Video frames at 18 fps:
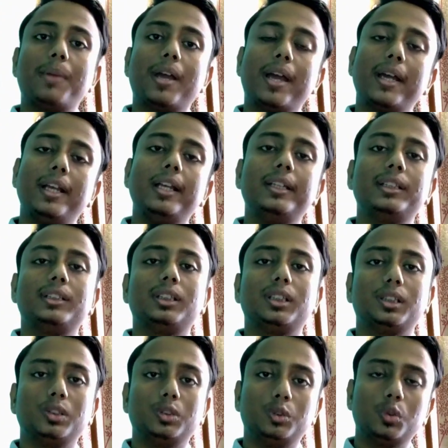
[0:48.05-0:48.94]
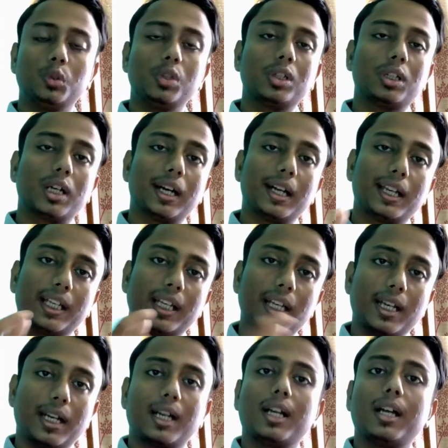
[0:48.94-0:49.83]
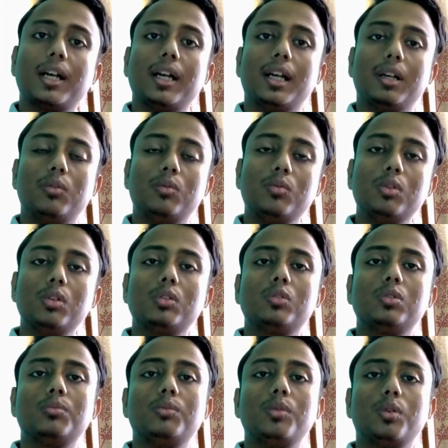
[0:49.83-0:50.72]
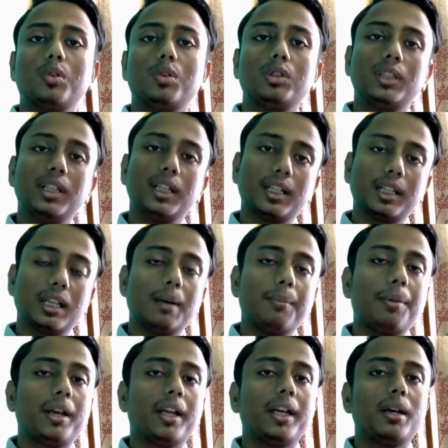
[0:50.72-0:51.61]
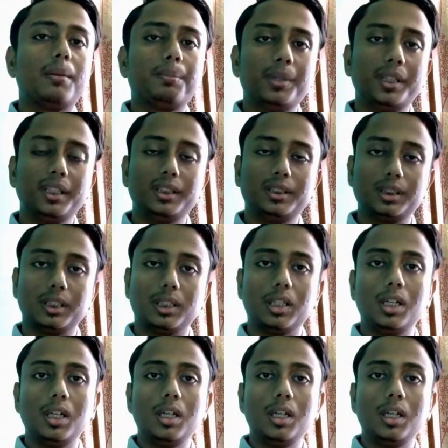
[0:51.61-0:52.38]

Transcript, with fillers: पहले से जो करके रखा है वो तुमको देखना पड़ेगा फिर से